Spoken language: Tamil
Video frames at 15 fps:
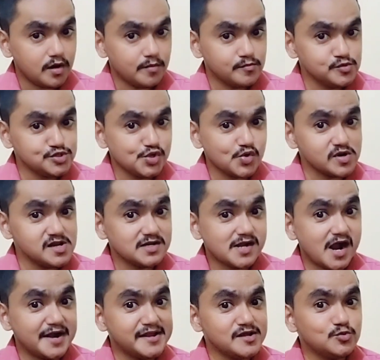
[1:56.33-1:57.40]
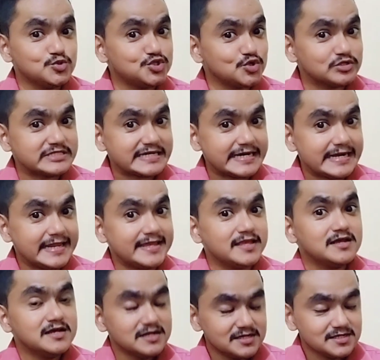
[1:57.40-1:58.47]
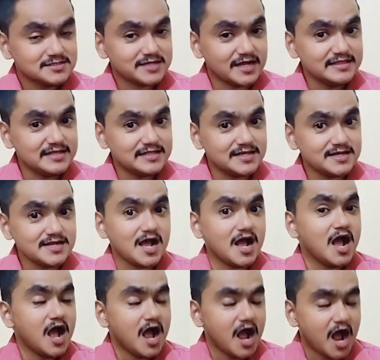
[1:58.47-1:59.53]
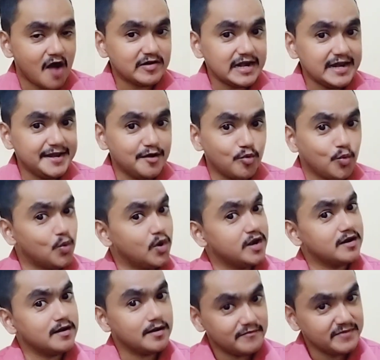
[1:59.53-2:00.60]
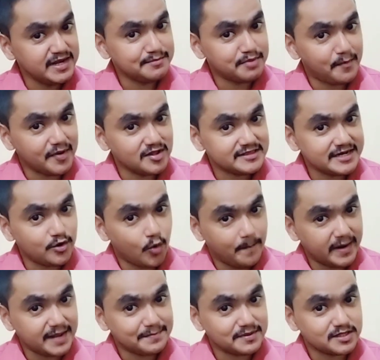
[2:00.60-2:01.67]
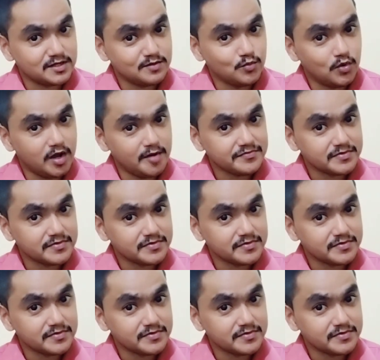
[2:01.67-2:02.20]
முதியோர்களுக்கான உத்தியோகத்தர்களை சந்தித்து அவர்களிடம் உங்கள் விண்ணப்ப படையத்தினை ஒப்படைப்பதன் மூலம்